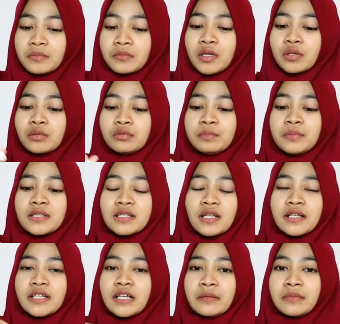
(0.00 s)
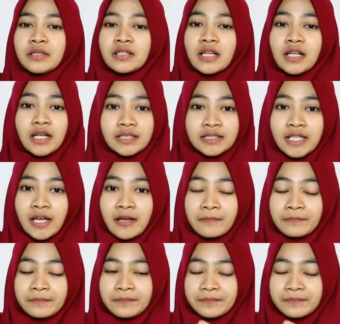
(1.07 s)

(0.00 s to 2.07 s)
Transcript: baru bisa diambil darahnya